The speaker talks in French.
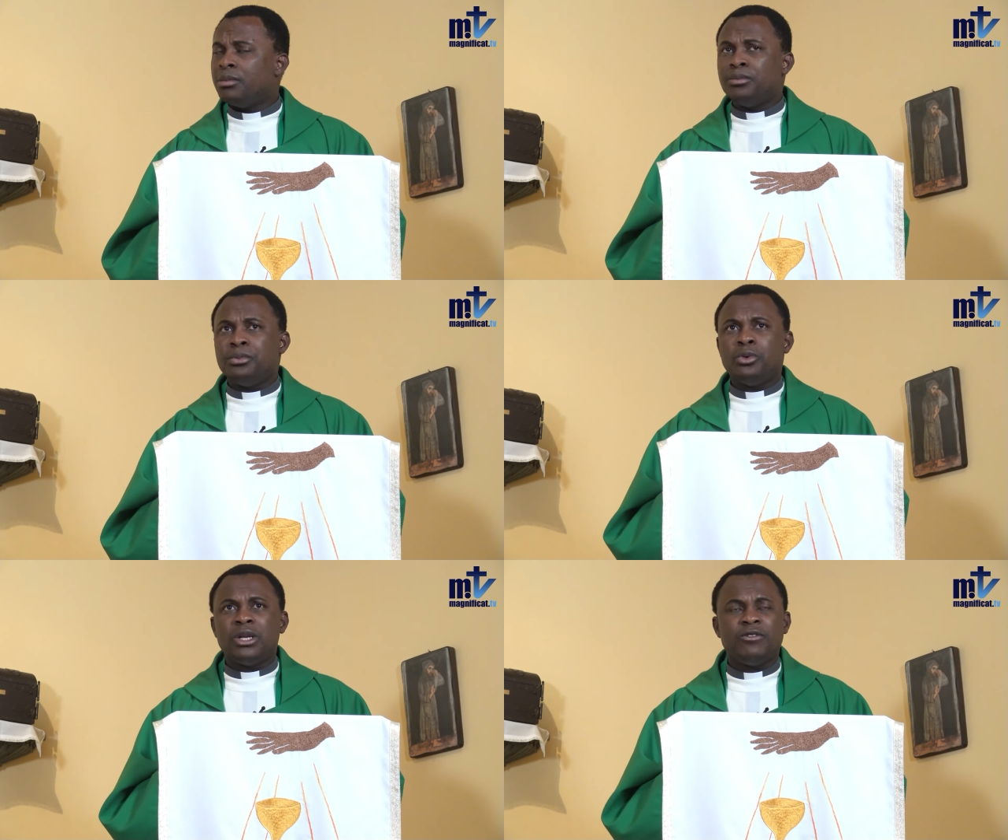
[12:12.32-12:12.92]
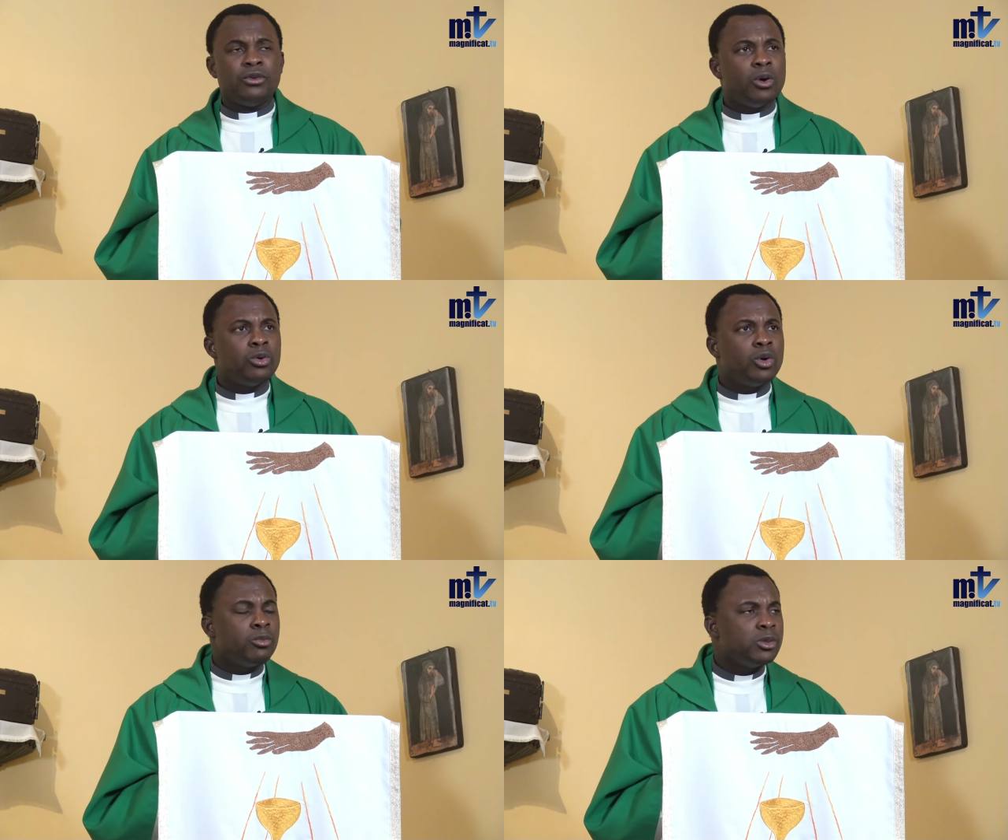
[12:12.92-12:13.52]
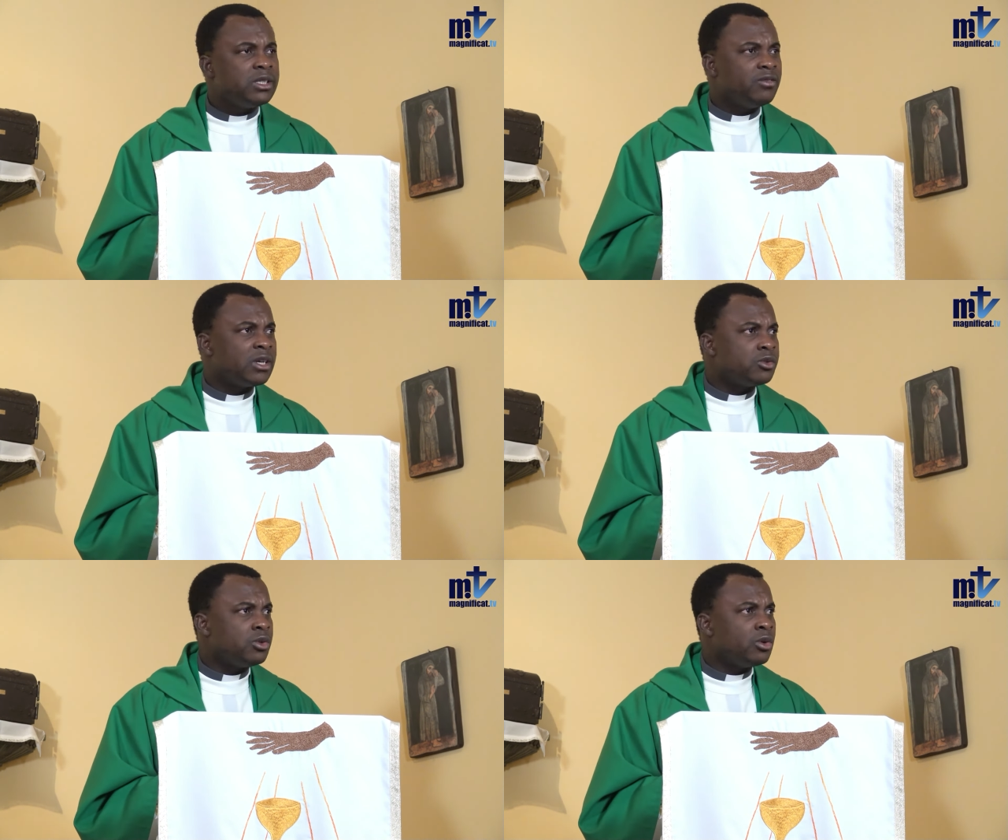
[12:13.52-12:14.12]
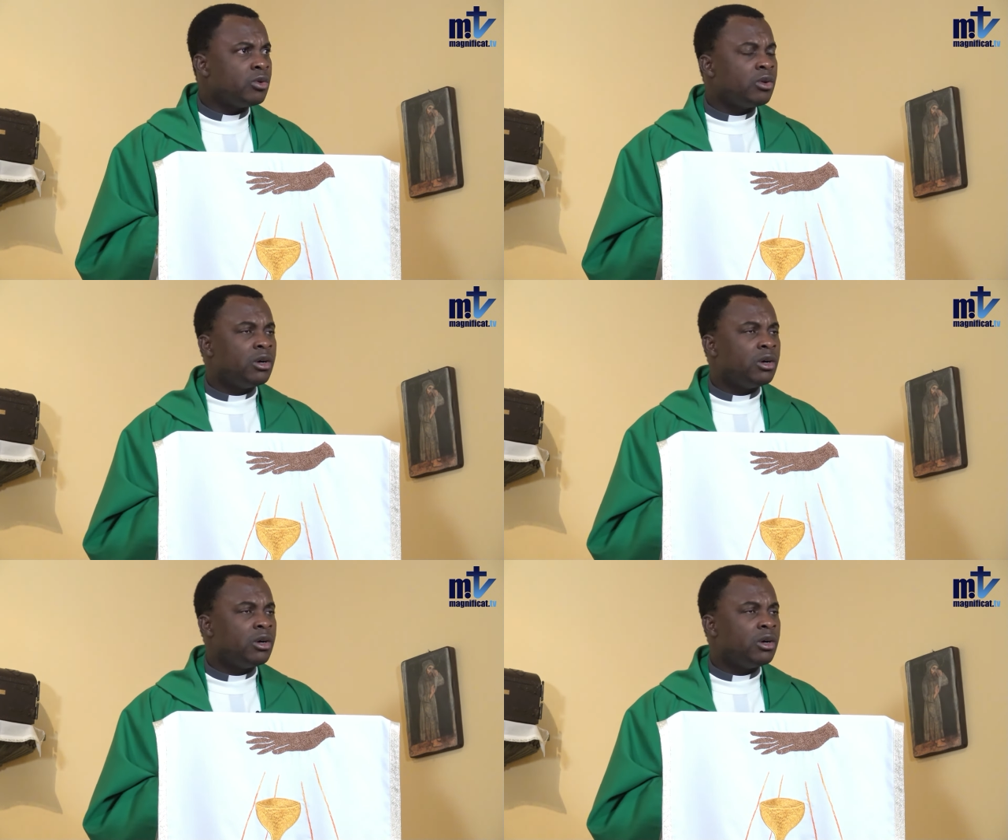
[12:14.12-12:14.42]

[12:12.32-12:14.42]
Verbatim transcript: Purifions nos motivations.